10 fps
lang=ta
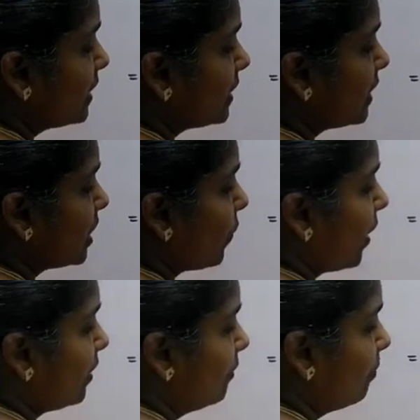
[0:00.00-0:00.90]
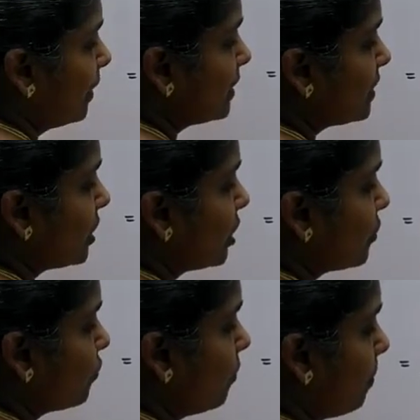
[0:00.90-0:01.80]
சி ஒன் ப்ளஸ் சி
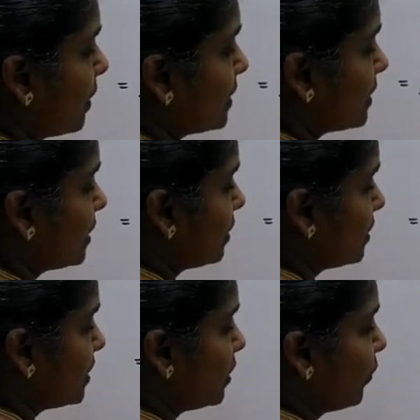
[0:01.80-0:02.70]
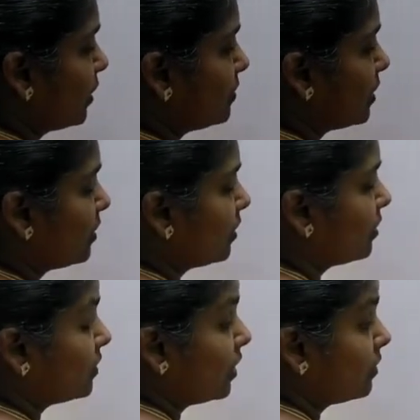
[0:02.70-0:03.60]
டூ ப்ளஸ் சி த்ரீ சி ஒன்று சி
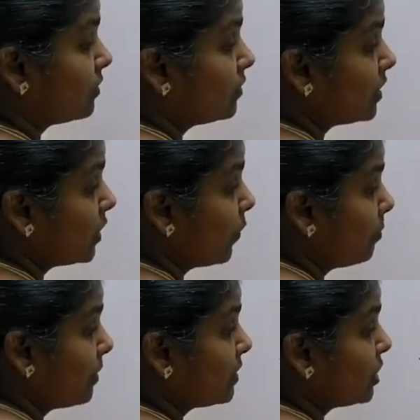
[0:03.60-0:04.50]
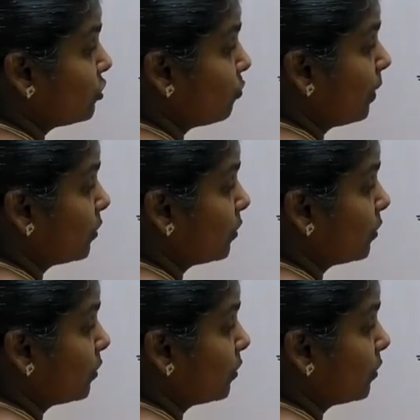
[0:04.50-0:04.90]
த்ரீ சி சி ஒன் ப்ளஸ் சி டூ